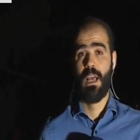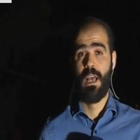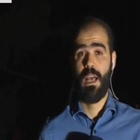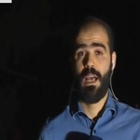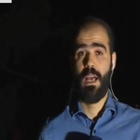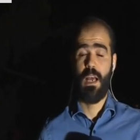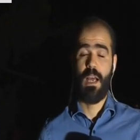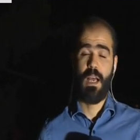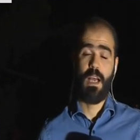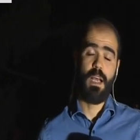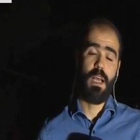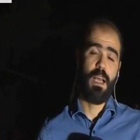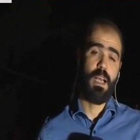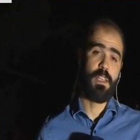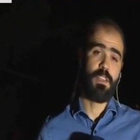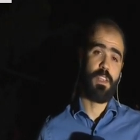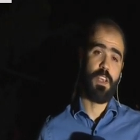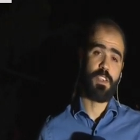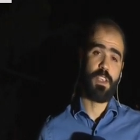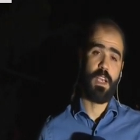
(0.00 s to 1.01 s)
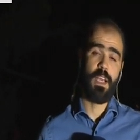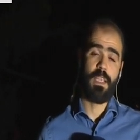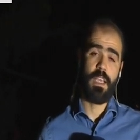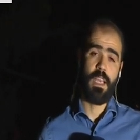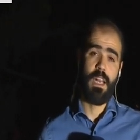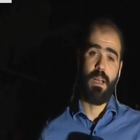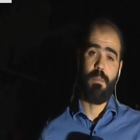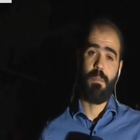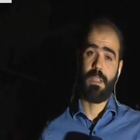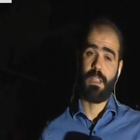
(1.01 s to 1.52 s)
آه، اتجهت
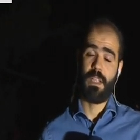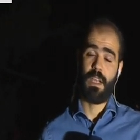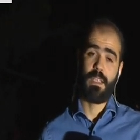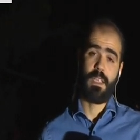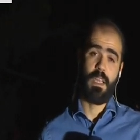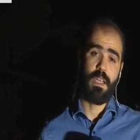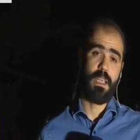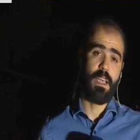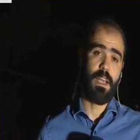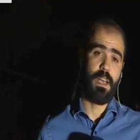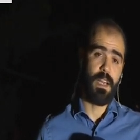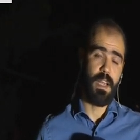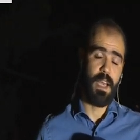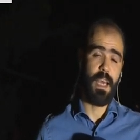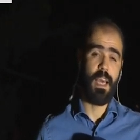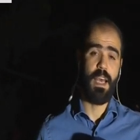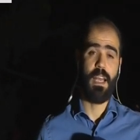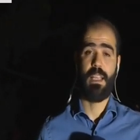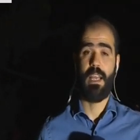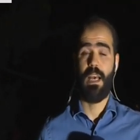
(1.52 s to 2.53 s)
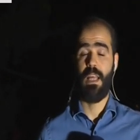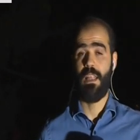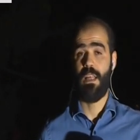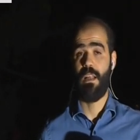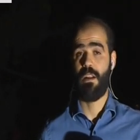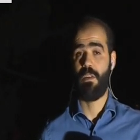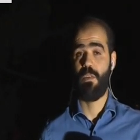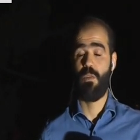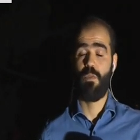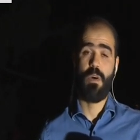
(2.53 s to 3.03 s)
الى منطقه القريات هذه
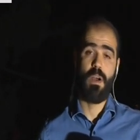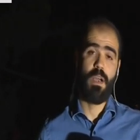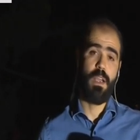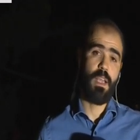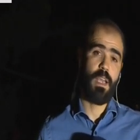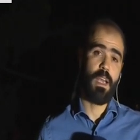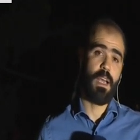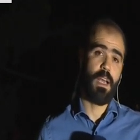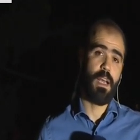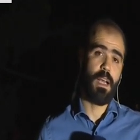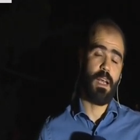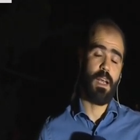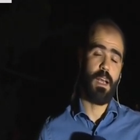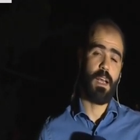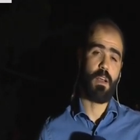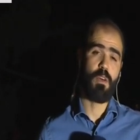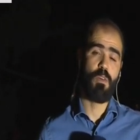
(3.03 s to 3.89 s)
القوه هي آه،